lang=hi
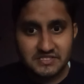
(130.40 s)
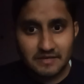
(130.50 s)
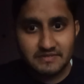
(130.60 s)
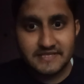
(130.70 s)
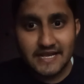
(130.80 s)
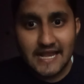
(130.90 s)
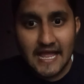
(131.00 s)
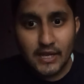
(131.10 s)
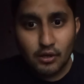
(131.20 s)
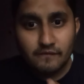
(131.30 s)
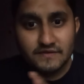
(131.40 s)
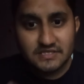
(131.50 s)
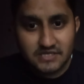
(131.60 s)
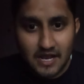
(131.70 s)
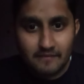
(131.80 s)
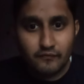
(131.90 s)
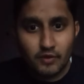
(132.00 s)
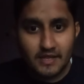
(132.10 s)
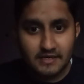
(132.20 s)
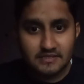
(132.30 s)
जब से लैक ऑफ स्टाफ
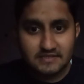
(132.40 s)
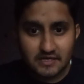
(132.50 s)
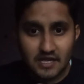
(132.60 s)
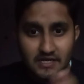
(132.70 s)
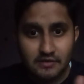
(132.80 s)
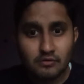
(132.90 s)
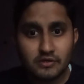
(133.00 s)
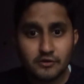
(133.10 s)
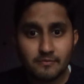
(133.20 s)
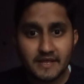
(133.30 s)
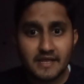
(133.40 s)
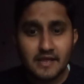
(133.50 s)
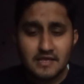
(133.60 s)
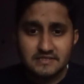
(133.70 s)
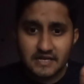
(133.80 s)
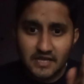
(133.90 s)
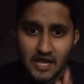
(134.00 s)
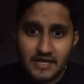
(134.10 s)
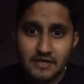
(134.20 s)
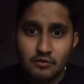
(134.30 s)
हुआ है ना सरकारी नौकरियों में
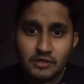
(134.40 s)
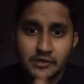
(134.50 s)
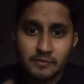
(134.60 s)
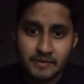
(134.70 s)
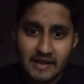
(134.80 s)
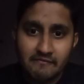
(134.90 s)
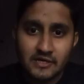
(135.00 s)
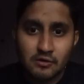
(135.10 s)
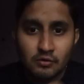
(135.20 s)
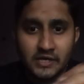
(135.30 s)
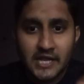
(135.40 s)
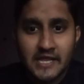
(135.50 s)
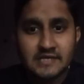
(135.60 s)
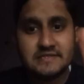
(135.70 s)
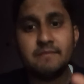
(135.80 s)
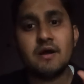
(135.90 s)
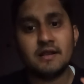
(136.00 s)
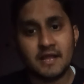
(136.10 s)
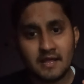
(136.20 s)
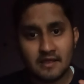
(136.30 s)
सरकारी नौकरी और प्राइवेट नौकरी एक
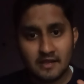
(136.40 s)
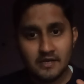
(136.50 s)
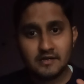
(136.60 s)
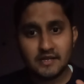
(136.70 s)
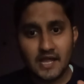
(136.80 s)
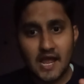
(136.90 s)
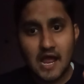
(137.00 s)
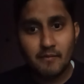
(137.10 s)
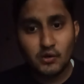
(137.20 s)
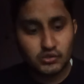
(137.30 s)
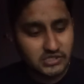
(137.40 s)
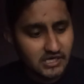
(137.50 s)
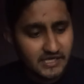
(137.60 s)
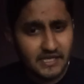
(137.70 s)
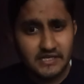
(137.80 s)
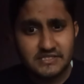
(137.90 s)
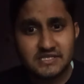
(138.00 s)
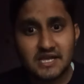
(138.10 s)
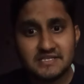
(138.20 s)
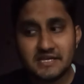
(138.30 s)
समान है ठीक है अब कुछ लड़के
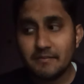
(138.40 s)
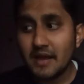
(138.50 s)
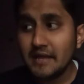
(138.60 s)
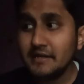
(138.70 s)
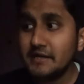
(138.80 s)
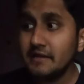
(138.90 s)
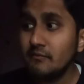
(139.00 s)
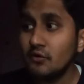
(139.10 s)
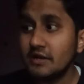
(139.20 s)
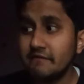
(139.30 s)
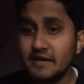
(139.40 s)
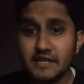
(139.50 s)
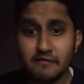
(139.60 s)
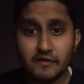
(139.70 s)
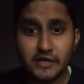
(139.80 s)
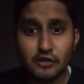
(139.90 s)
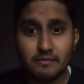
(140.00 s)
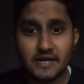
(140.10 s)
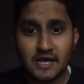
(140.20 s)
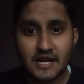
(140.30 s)
नीचे आ जाएंगे भाई डीमोटिवेटिंग
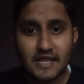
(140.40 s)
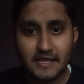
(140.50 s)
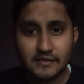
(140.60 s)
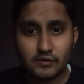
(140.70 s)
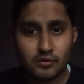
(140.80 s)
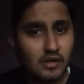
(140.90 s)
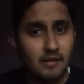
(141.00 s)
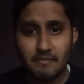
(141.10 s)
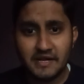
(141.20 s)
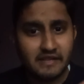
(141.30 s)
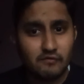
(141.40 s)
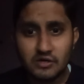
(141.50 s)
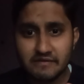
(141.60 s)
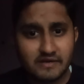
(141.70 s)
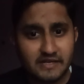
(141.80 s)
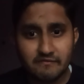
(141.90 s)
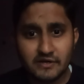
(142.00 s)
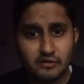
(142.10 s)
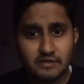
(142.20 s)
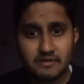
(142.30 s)
वीडियो बना रहा है ये तो मैं डीमोटिवेटिंग
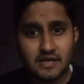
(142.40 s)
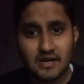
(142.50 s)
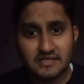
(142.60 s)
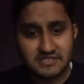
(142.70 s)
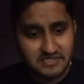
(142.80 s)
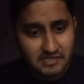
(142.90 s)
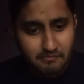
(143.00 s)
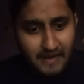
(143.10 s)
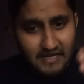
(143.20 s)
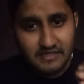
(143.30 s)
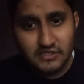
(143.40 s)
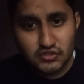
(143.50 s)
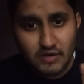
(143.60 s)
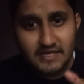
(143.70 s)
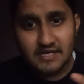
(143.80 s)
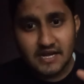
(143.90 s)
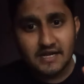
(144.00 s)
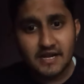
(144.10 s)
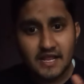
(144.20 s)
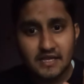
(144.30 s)
वीडियो नहीं बना रहा जिस दिन पहले दिन ज्वाइनिंग
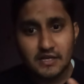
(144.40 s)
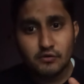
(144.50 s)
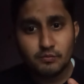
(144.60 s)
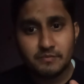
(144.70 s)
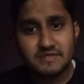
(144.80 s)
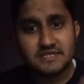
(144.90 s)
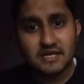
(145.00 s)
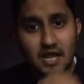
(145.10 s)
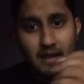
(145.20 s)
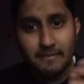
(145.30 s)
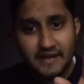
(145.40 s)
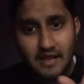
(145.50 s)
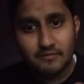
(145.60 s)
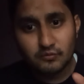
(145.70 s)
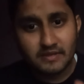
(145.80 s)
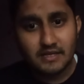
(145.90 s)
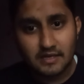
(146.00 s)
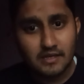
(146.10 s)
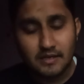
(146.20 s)
लेटर आएगा ना यूपीपीसीएल का अपने आप तुम्हें